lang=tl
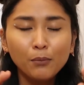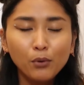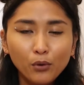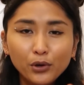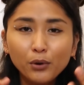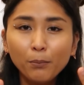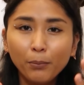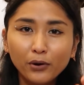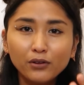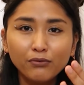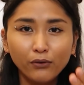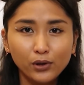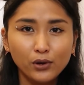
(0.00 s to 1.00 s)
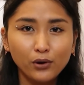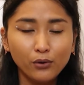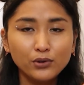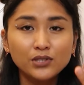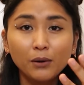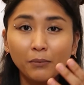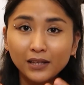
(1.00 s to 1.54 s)
nabuo yung portfolio
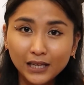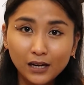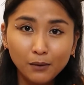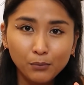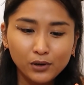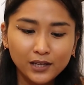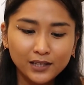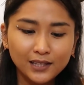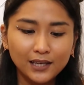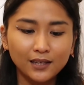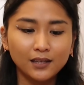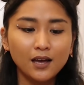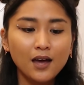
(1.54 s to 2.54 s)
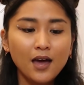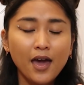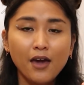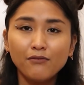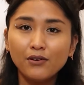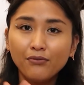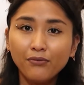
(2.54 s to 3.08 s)
ko sa Manila Bulletin.
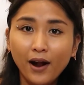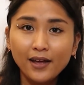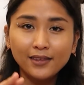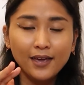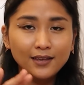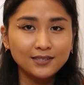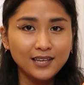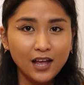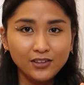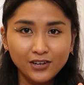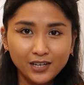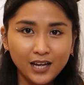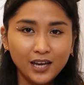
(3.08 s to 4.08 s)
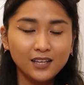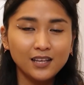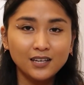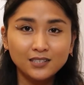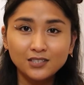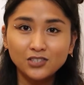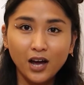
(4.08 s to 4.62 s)
Every Friday and Saturday,
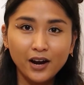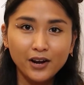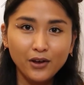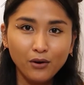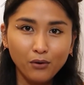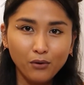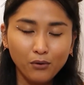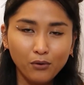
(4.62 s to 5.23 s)
nasa dyaryo